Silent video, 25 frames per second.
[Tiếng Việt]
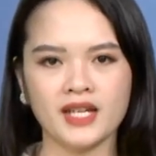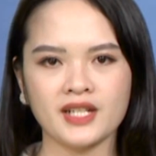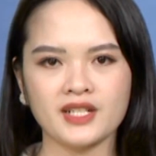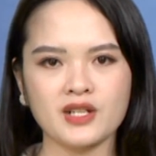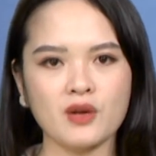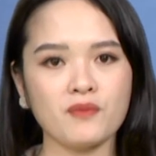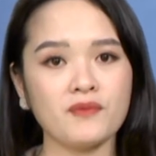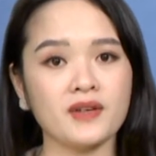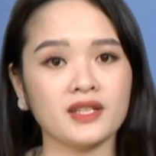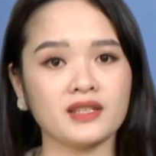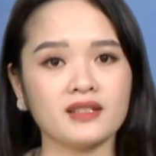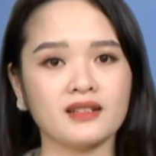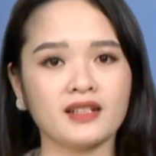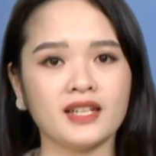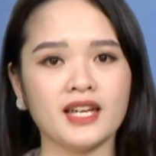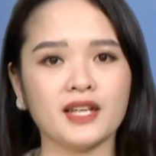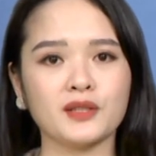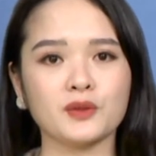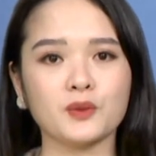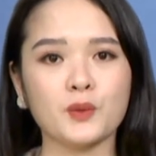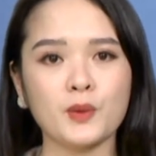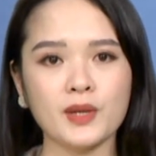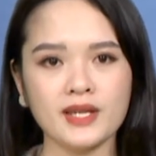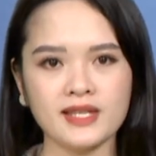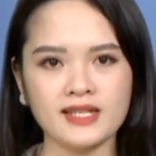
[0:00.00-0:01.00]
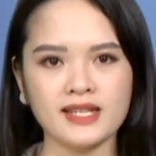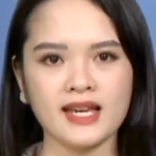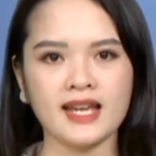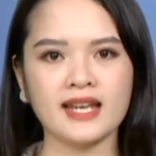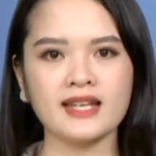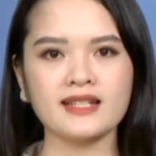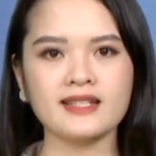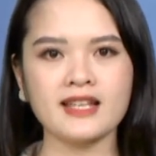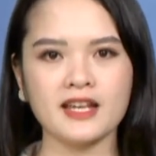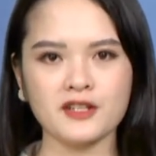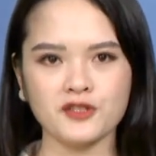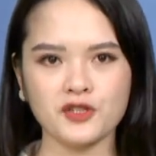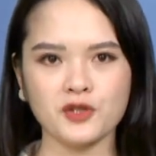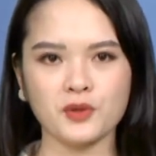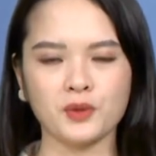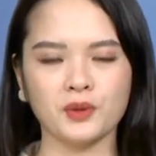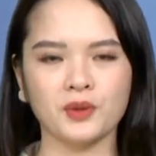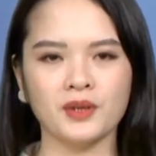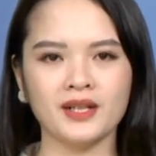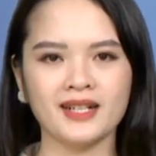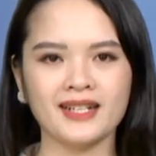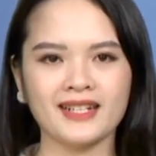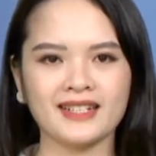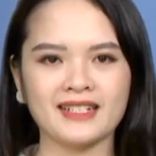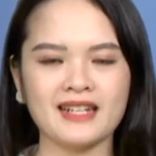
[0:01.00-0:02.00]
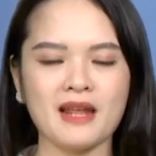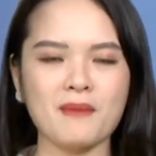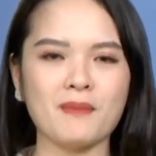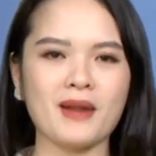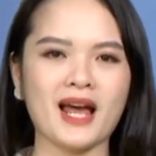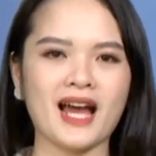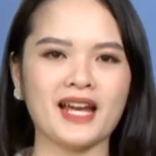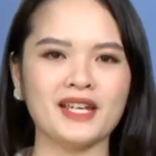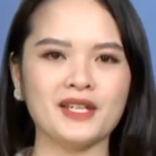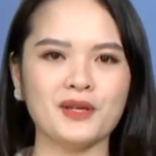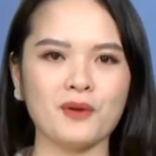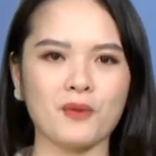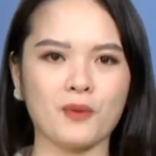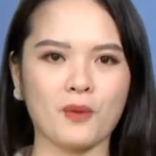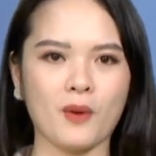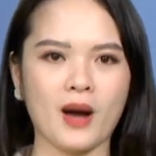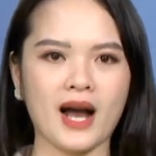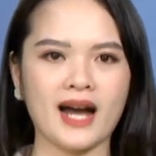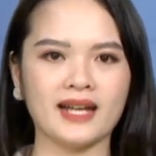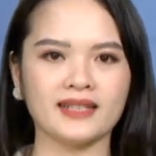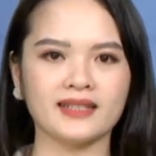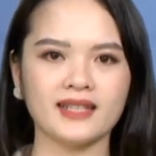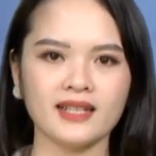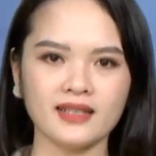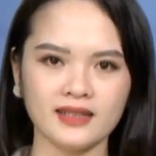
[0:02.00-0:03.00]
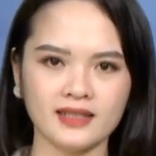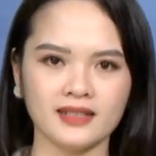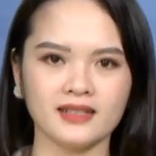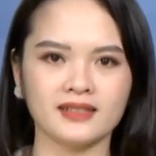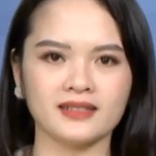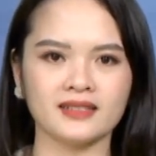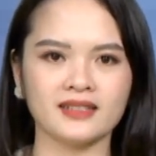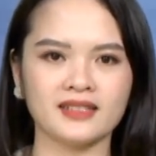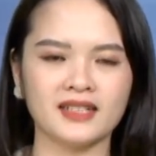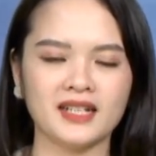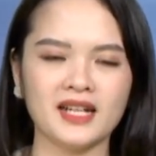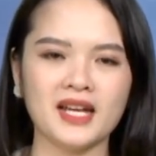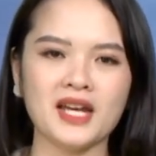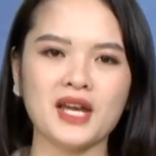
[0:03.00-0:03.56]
trong việc thực hiện quy chế dân chủ, đem lại hiệu quả thiết thực.